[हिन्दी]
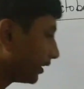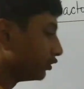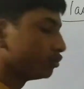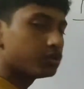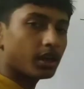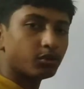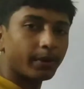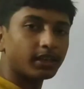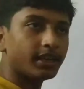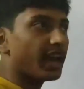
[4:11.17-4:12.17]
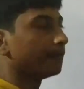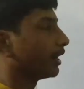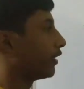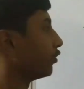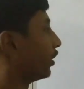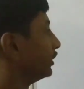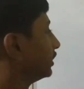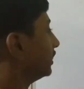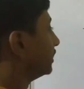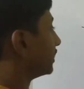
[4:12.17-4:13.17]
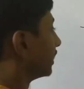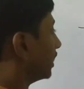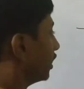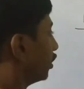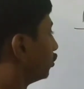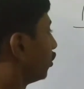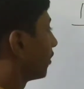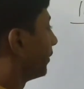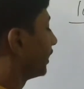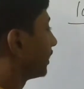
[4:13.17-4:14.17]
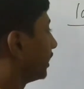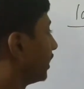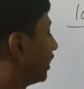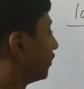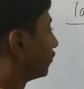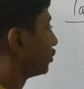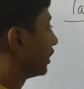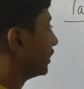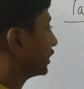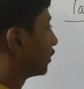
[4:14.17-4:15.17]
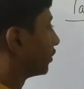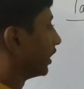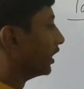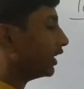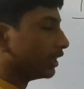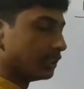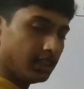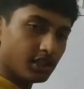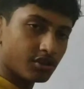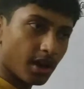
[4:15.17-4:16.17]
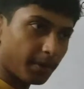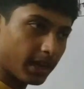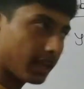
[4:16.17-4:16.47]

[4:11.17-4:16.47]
दूसरा जो बैक्टीरिया है हमारा वो है यीस्ट जो लोग ब्रेड खाते हैं वो शायद जानते होंगे यीस्ट जो हमारा एक ऐसा